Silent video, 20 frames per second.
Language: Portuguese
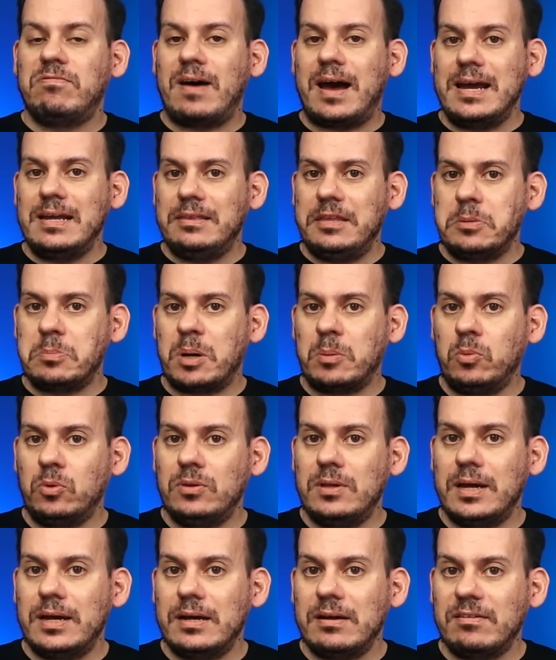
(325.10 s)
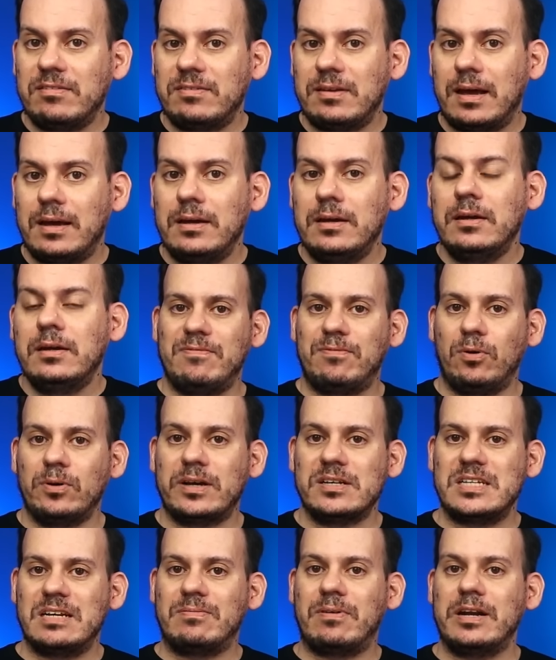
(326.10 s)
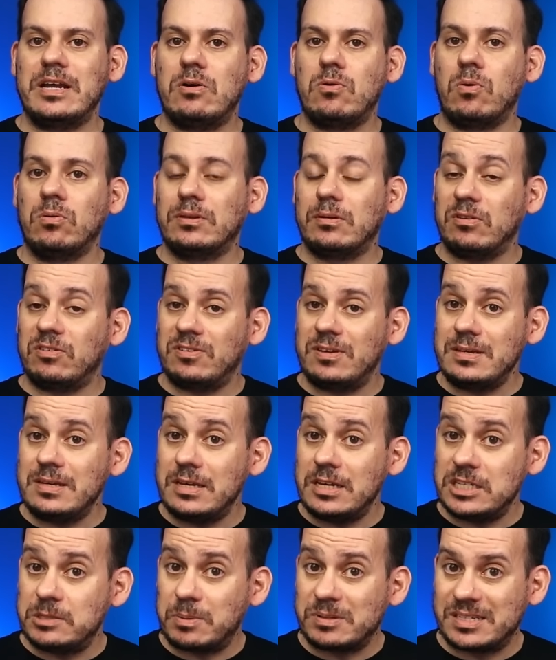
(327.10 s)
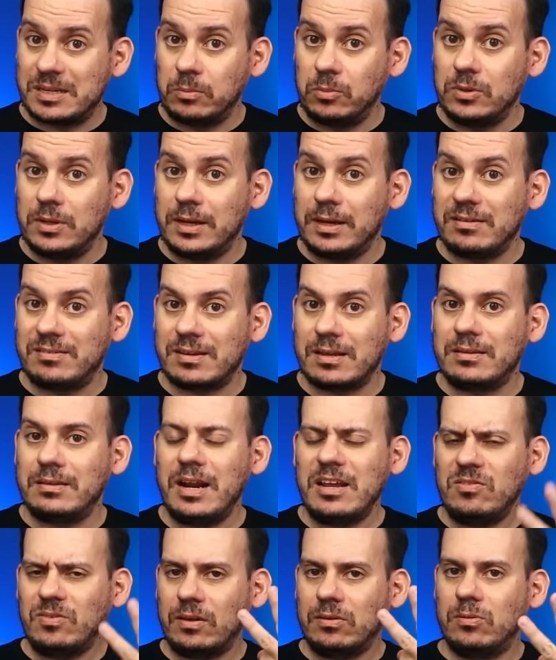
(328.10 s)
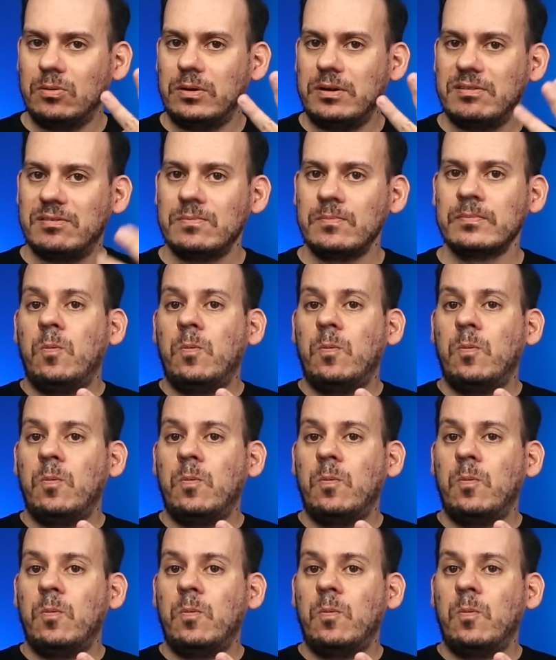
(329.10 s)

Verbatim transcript: vai ter uma mudança. Ele falou que eles levaram em conta o seguinte para essa mudança: três fatores.